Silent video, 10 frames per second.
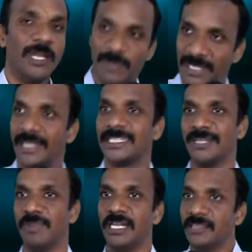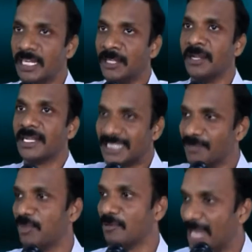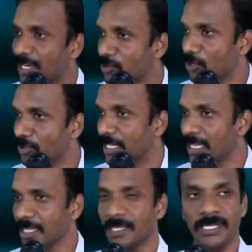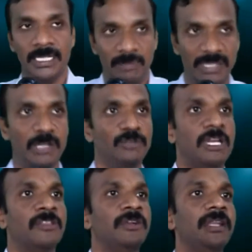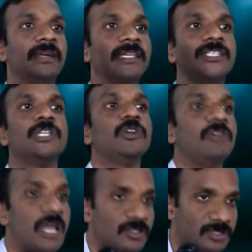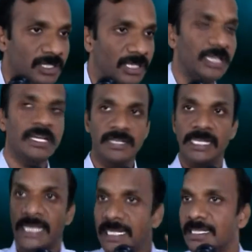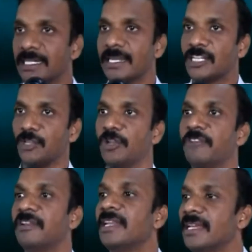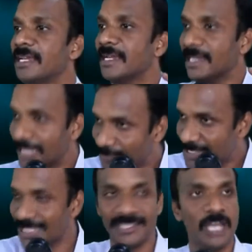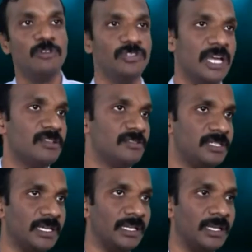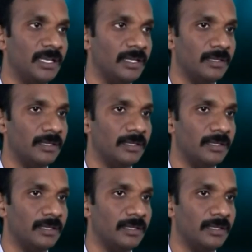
ఒకళ్ళు బిడ్డలు రక్షణ పడి తల్లిదండ్రులు రక్షణ లేకుండా ఉంటే బిడ్డలు తల్లిదండ్రులకి రక్షణ కొరకు ఆలోచించాలి నేను ఏ రీతిగా రక్షణలోనికి వెళ్ళి నడిపించాను దాని గురించి ఆలోచించాలి